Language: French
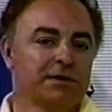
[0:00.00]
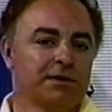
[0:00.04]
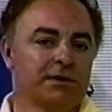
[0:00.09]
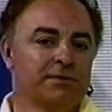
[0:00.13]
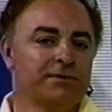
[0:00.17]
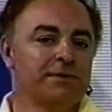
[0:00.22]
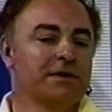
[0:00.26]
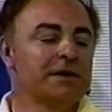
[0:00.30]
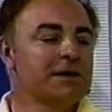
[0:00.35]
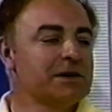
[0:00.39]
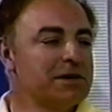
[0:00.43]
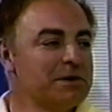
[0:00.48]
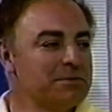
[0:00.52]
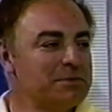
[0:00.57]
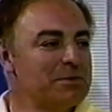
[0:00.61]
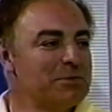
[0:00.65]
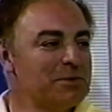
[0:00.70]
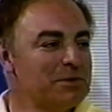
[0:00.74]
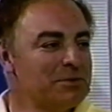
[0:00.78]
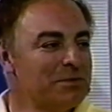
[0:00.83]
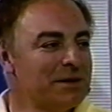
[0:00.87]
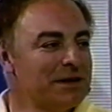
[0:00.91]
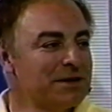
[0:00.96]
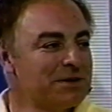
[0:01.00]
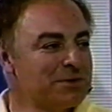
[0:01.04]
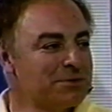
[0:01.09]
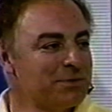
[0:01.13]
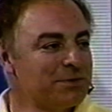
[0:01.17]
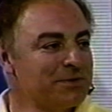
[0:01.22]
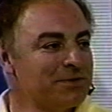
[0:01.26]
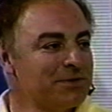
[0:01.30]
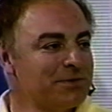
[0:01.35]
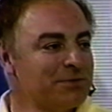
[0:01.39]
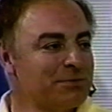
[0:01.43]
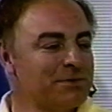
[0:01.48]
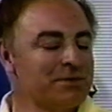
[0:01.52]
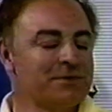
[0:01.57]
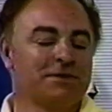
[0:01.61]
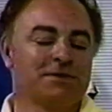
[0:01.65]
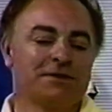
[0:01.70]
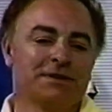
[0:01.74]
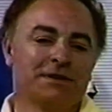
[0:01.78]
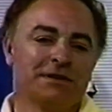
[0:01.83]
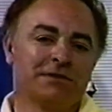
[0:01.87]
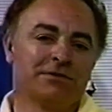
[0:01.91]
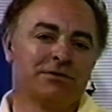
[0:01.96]
il fallait quand même le battre, je pense en
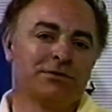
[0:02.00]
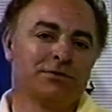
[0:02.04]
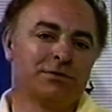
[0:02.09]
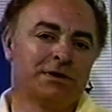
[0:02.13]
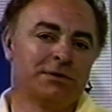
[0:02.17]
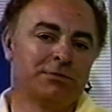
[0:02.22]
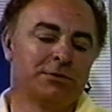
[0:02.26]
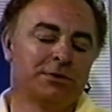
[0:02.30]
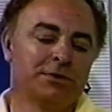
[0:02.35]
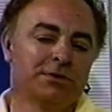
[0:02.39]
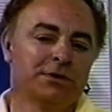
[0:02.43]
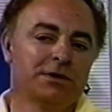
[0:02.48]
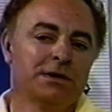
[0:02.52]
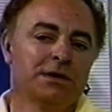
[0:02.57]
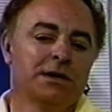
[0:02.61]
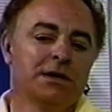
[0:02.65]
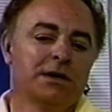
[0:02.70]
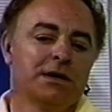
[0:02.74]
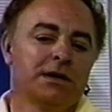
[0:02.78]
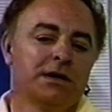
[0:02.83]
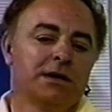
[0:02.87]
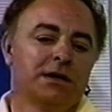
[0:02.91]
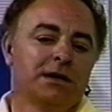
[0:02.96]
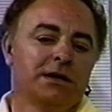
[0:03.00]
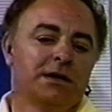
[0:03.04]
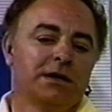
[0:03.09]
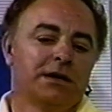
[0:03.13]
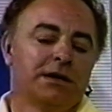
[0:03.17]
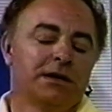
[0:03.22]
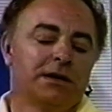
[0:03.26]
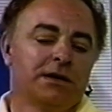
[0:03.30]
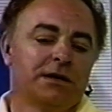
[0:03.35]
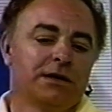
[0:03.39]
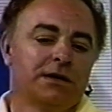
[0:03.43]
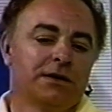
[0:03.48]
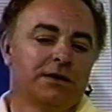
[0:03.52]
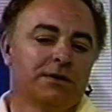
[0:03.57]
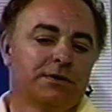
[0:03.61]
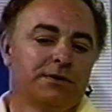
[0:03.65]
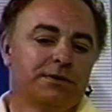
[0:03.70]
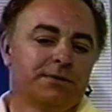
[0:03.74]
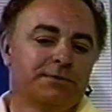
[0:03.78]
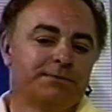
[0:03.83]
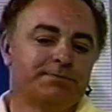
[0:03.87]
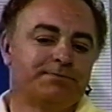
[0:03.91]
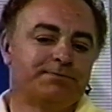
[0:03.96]
75 notamment. Et
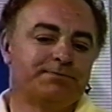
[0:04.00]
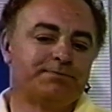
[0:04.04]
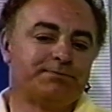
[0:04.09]
euh,